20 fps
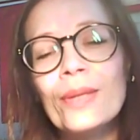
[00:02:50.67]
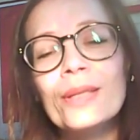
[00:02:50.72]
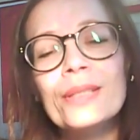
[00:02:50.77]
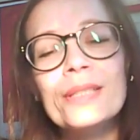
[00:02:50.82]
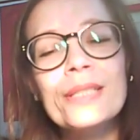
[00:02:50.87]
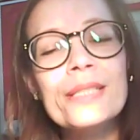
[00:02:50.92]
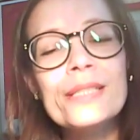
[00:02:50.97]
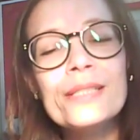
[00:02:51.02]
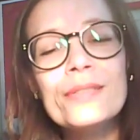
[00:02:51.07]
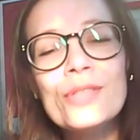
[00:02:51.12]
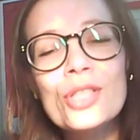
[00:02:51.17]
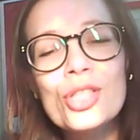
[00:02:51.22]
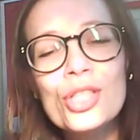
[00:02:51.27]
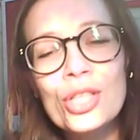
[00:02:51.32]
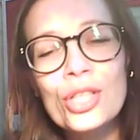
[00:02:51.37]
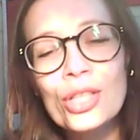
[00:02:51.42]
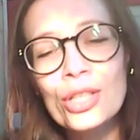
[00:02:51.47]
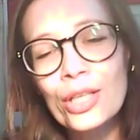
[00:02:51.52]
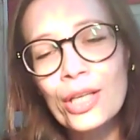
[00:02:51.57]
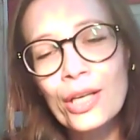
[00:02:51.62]
Здесь
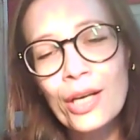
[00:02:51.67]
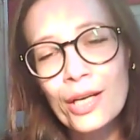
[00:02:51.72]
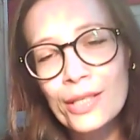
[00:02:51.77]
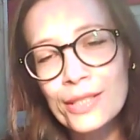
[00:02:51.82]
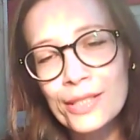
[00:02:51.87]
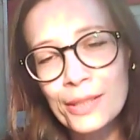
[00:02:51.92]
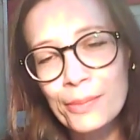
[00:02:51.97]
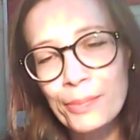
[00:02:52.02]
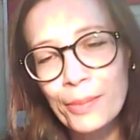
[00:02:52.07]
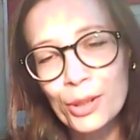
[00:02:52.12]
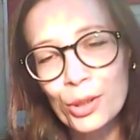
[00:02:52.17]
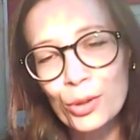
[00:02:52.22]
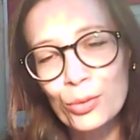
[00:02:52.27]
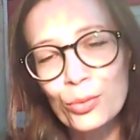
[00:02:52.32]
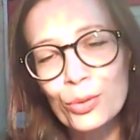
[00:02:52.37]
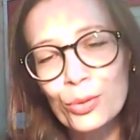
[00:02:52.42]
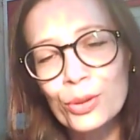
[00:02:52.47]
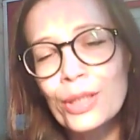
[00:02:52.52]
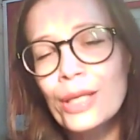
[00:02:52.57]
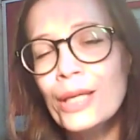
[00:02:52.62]
совершенно разный
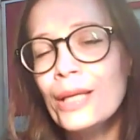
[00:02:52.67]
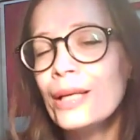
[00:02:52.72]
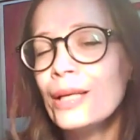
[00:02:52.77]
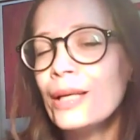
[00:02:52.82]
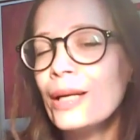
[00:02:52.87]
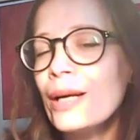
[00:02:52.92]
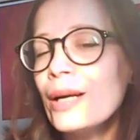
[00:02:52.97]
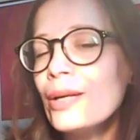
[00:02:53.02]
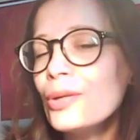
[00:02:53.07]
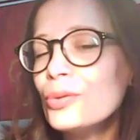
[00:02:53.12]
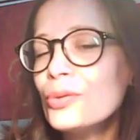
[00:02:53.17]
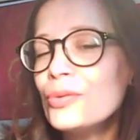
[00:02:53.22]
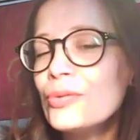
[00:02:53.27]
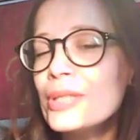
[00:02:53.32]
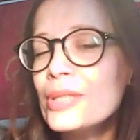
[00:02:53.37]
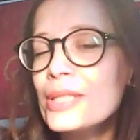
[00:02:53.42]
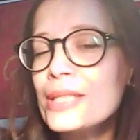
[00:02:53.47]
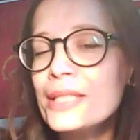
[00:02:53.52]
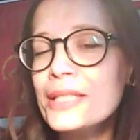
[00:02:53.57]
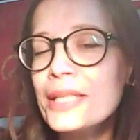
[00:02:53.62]
подход, как у
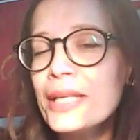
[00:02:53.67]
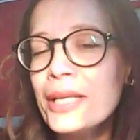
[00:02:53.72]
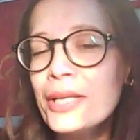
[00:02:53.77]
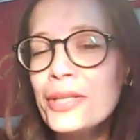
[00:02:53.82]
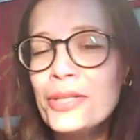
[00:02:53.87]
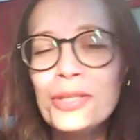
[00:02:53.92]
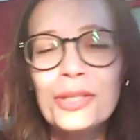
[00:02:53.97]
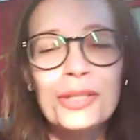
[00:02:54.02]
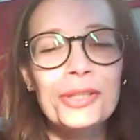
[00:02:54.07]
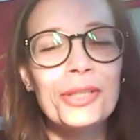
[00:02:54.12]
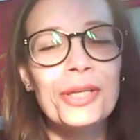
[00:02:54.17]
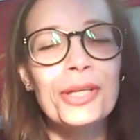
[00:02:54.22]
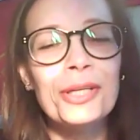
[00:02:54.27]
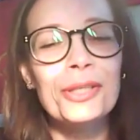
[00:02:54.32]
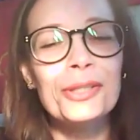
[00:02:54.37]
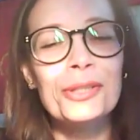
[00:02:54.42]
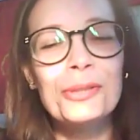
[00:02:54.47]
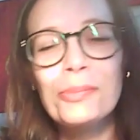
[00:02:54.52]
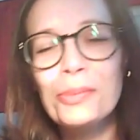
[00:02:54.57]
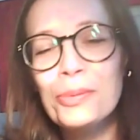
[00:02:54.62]
20-летних, так
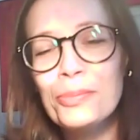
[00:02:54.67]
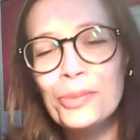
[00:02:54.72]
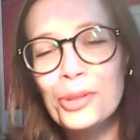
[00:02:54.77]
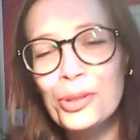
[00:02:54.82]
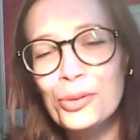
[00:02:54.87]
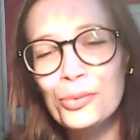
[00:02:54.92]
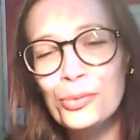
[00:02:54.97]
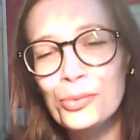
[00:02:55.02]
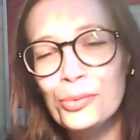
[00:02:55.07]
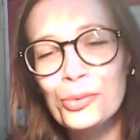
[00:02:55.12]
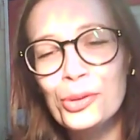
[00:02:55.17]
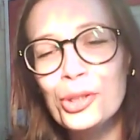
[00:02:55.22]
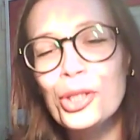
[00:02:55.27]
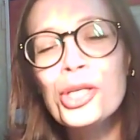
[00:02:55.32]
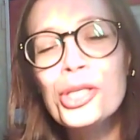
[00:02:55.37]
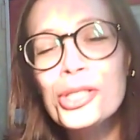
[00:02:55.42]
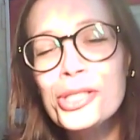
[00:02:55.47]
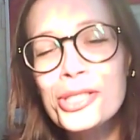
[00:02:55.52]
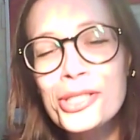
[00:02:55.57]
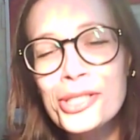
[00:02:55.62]
и, например, у
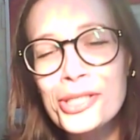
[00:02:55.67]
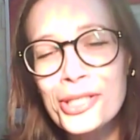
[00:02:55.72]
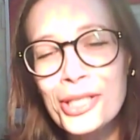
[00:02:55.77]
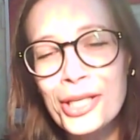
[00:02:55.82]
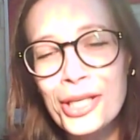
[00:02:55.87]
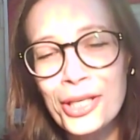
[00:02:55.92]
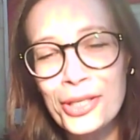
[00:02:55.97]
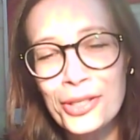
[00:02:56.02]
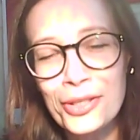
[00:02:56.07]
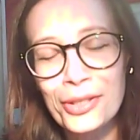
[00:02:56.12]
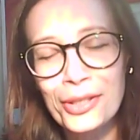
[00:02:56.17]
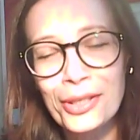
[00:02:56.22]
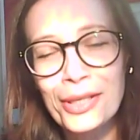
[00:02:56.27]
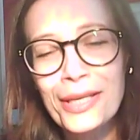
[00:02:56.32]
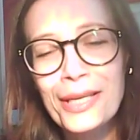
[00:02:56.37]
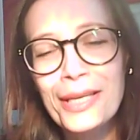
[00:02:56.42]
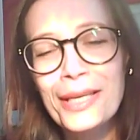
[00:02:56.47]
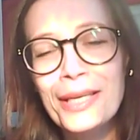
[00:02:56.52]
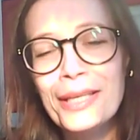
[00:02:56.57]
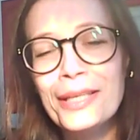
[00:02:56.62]
30-летних.
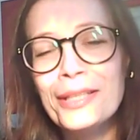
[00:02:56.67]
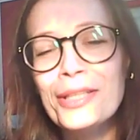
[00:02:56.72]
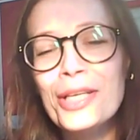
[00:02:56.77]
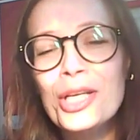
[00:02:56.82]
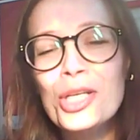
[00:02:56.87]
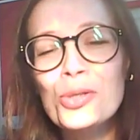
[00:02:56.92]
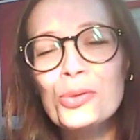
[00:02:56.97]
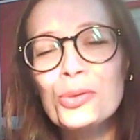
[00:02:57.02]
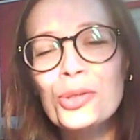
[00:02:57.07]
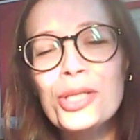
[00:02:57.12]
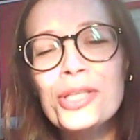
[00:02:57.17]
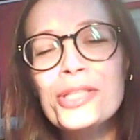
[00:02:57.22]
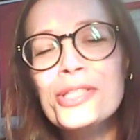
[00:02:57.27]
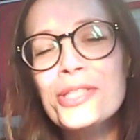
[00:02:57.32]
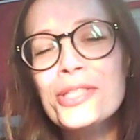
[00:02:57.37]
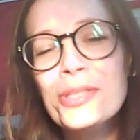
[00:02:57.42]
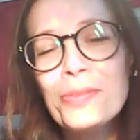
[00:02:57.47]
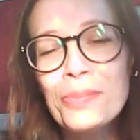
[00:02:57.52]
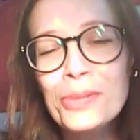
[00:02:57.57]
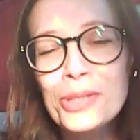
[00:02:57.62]
И даже у
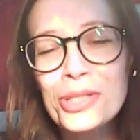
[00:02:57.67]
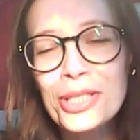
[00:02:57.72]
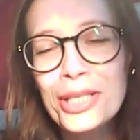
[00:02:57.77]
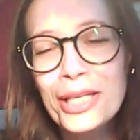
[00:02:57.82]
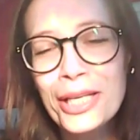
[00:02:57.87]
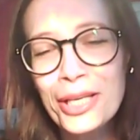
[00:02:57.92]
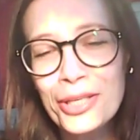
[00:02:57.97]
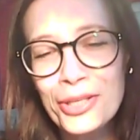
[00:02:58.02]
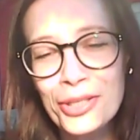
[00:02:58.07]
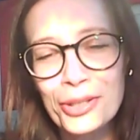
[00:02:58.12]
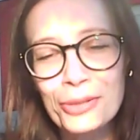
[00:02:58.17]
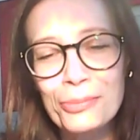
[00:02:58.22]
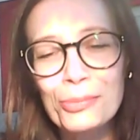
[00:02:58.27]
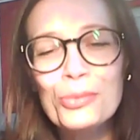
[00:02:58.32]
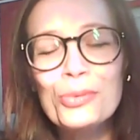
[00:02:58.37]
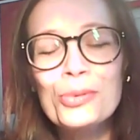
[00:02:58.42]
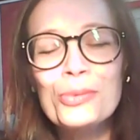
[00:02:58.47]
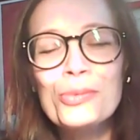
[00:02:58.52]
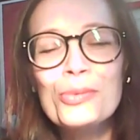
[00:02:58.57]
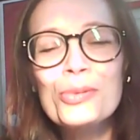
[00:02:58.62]
35-летних
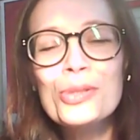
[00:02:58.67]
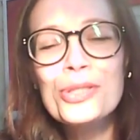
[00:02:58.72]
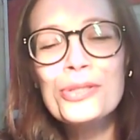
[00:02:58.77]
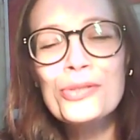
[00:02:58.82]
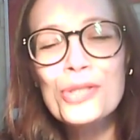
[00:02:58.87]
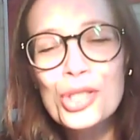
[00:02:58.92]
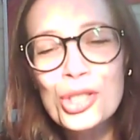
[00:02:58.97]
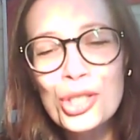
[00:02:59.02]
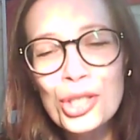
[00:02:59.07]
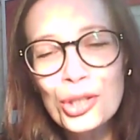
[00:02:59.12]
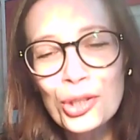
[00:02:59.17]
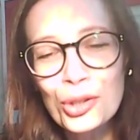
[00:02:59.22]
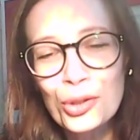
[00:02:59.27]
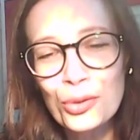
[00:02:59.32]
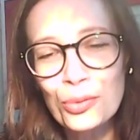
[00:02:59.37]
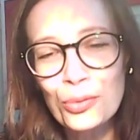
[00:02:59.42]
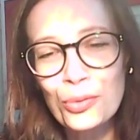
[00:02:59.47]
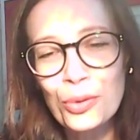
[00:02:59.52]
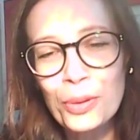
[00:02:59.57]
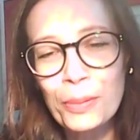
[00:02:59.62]
будет, будет совершенно
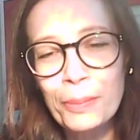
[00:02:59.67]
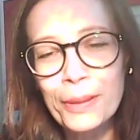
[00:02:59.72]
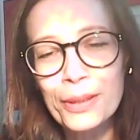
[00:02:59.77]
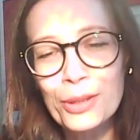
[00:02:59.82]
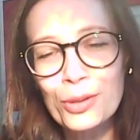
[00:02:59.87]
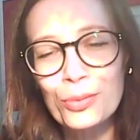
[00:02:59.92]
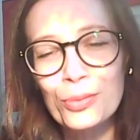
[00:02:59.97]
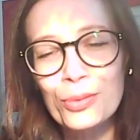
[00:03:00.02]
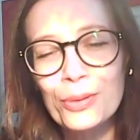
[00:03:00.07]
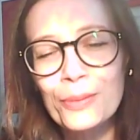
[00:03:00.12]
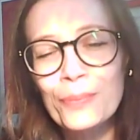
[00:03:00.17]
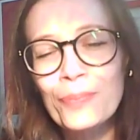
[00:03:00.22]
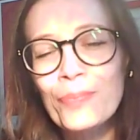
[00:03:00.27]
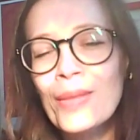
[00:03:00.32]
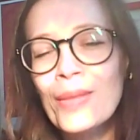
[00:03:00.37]
другой подход.